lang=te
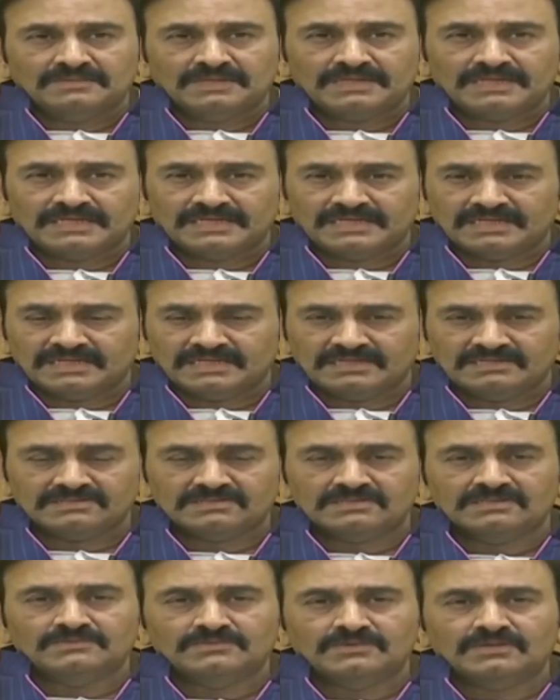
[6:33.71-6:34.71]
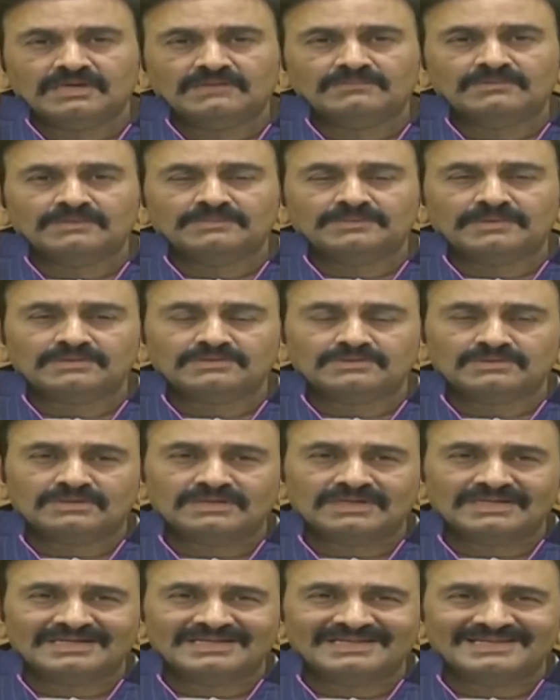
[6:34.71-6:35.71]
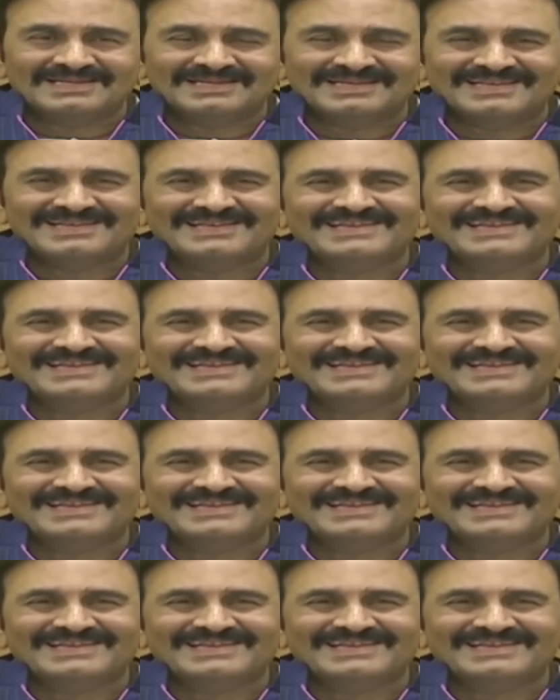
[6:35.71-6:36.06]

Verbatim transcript: మరి ఆయన అన్ని స్కీములు అమలు పరుస్తున్నాడని